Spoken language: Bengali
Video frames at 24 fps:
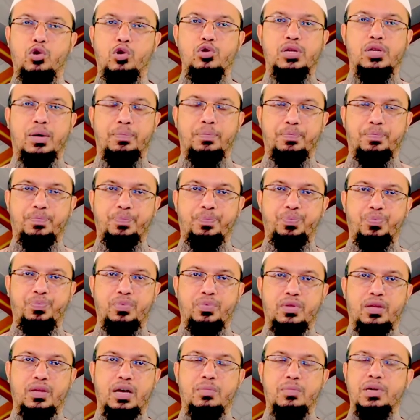ক্লোজ আপ
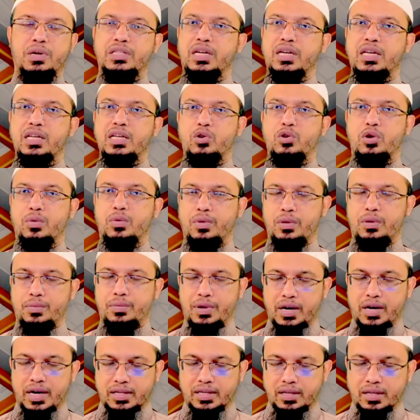আমরা জানি ইউনিভেল
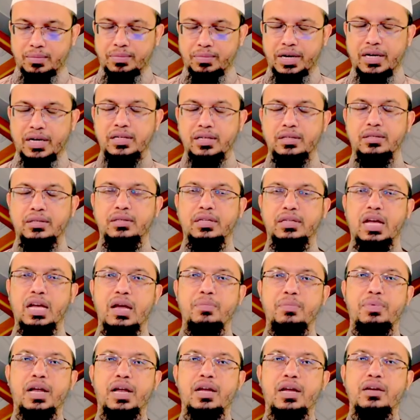উইপারের একটা ব্র্যান্ড
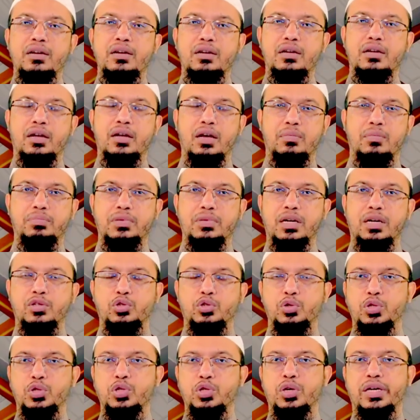এই ব্র্যান্ড আপনার
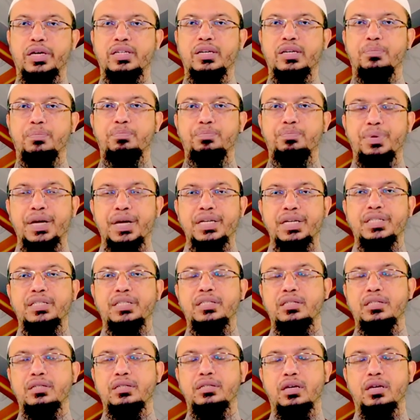যদিও একটা
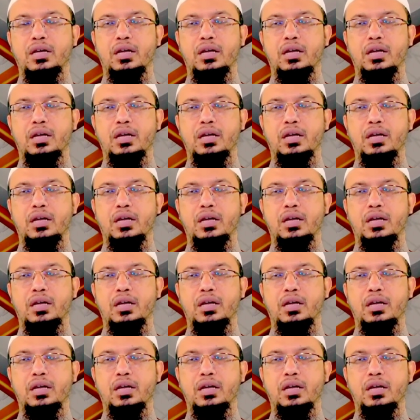পেস্ট